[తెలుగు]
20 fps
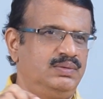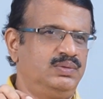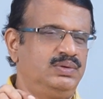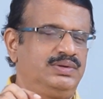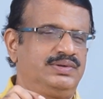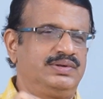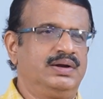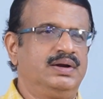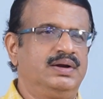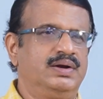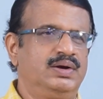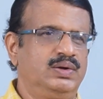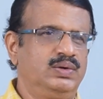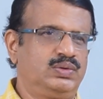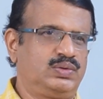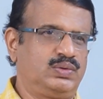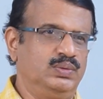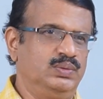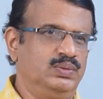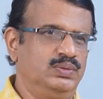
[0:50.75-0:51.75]
వచ్చిన
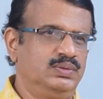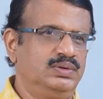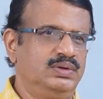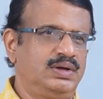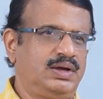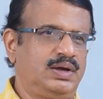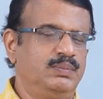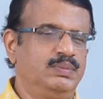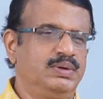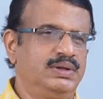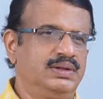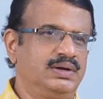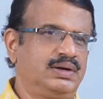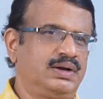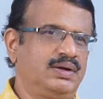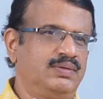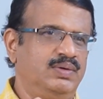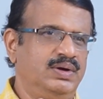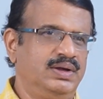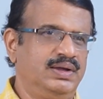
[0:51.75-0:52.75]
న్యూస్ ఇక మీదట
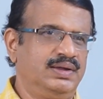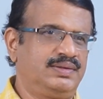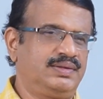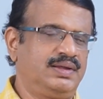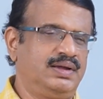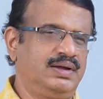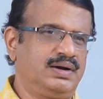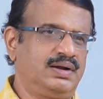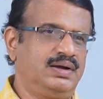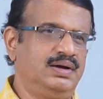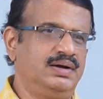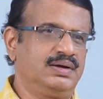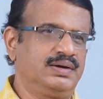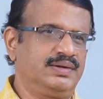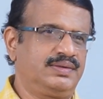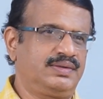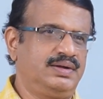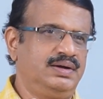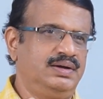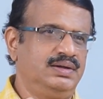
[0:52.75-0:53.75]
వైఎస్ఆర్
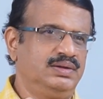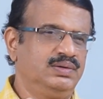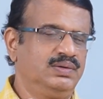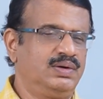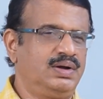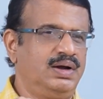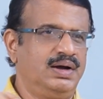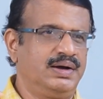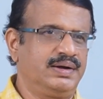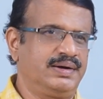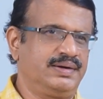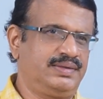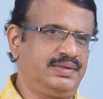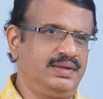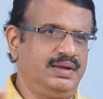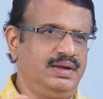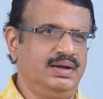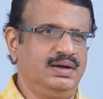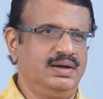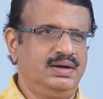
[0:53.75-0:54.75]
కాంగ్రెస్ కాదు
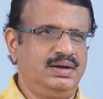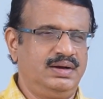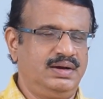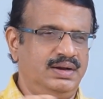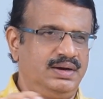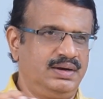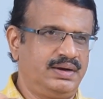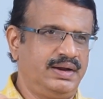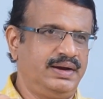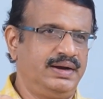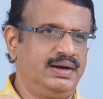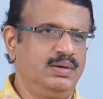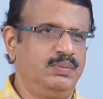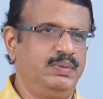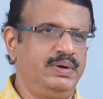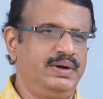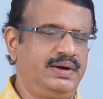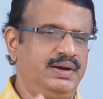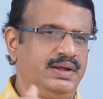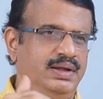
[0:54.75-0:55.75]
కాంగ్రెసే అని టైటిల్
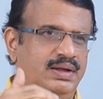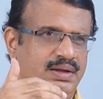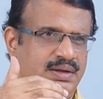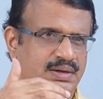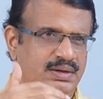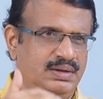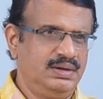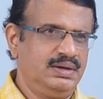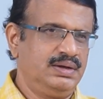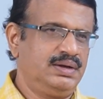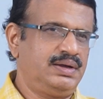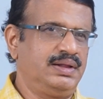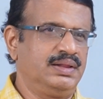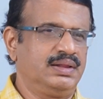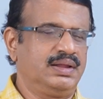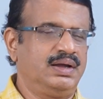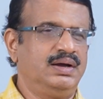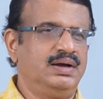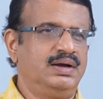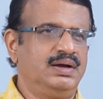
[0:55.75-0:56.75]
పెట్టి
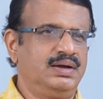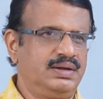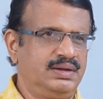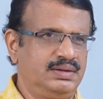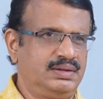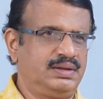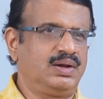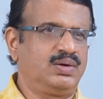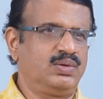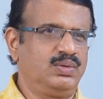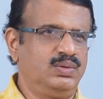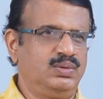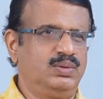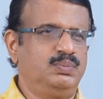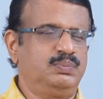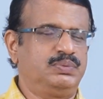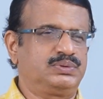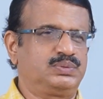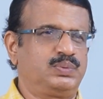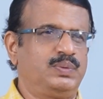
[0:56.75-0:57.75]
కింద ఇద్దరు
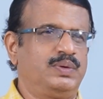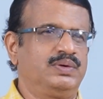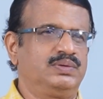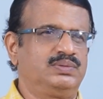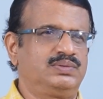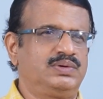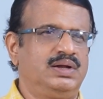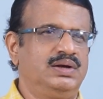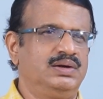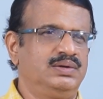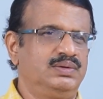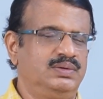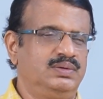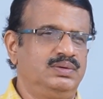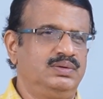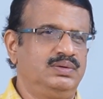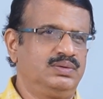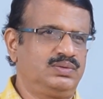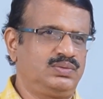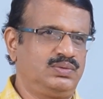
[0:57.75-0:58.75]
పుష్పగుచ్చాలు
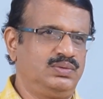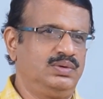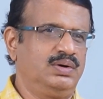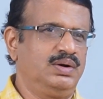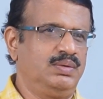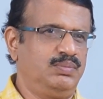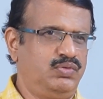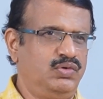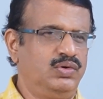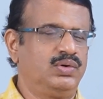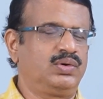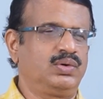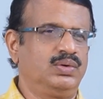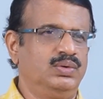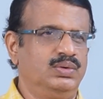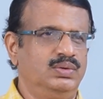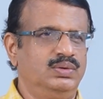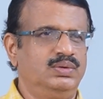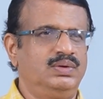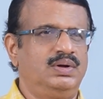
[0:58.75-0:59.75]
ఇచ్చుకుంటున్న ఫోటో
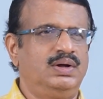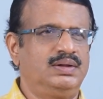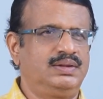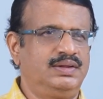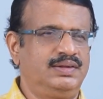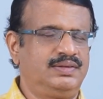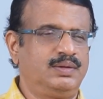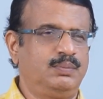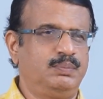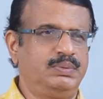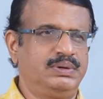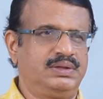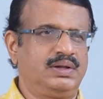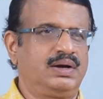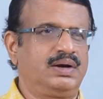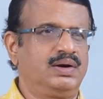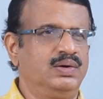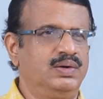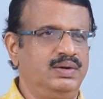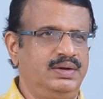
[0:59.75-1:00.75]
ఆ దిశ
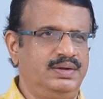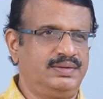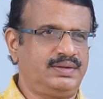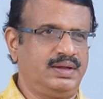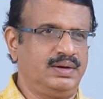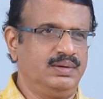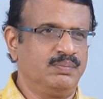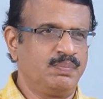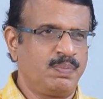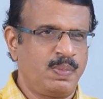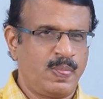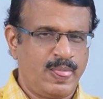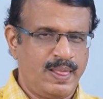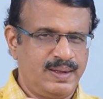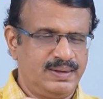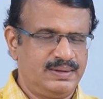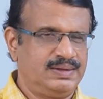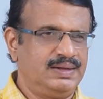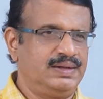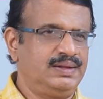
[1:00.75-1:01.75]
పత్రికలో వేశారు
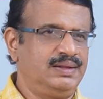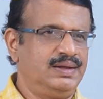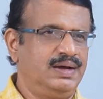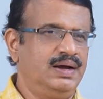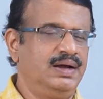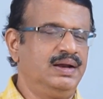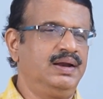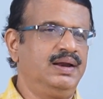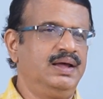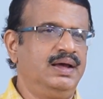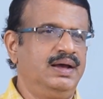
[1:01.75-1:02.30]
దాన్ని